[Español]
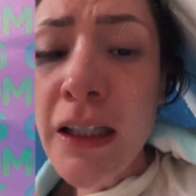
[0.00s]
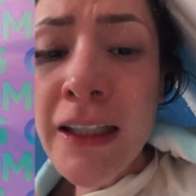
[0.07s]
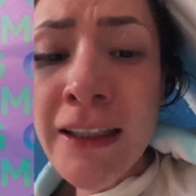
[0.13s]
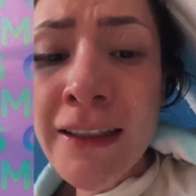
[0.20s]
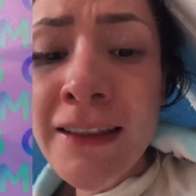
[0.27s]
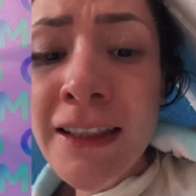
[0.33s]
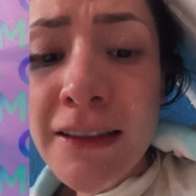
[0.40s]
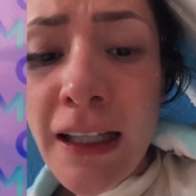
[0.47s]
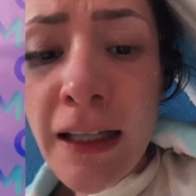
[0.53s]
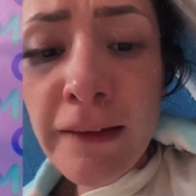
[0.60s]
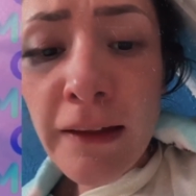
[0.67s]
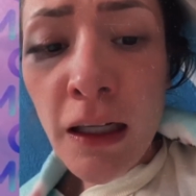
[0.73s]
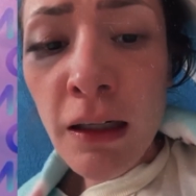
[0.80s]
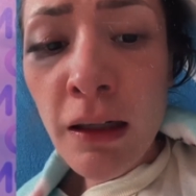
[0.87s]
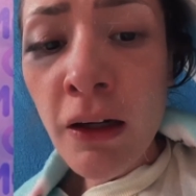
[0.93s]
intentas
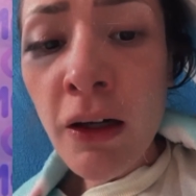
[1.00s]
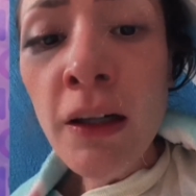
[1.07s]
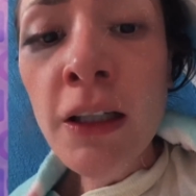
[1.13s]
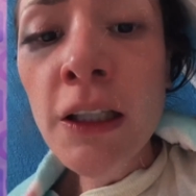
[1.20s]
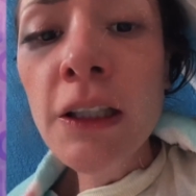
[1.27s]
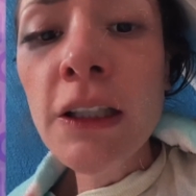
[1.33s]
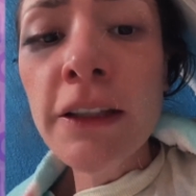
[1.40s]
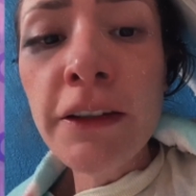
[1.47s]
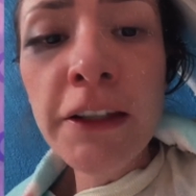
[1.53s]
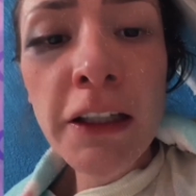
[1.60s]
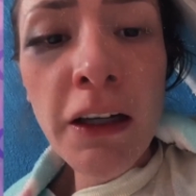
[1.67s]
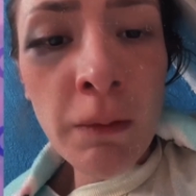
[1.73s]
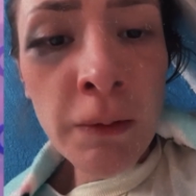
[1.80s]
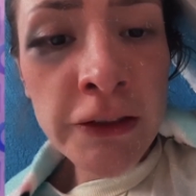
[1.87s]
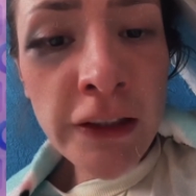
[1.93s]
algo, te
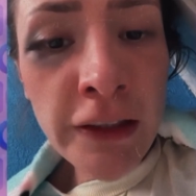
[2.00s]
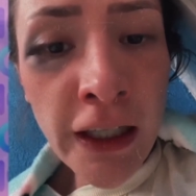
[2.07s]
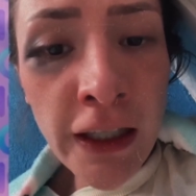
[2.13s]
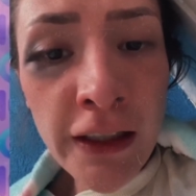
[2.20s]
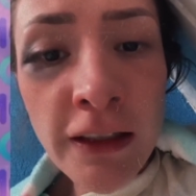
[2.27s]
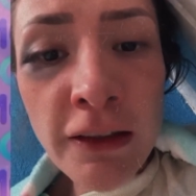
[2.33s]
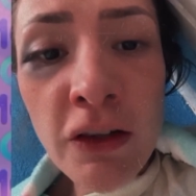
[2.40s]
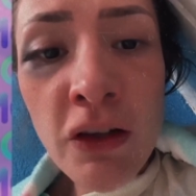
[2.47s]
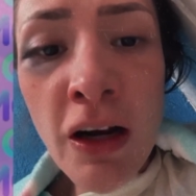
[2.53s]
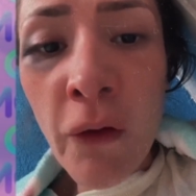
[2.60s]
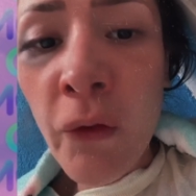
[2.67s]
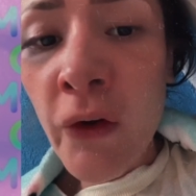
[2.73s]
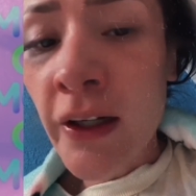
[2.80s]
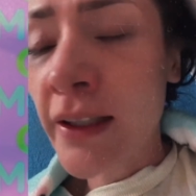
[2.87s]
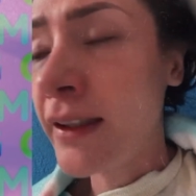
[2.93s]
vamos a dar con la
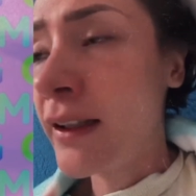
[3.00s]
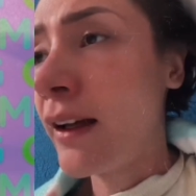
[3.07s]
fuerza.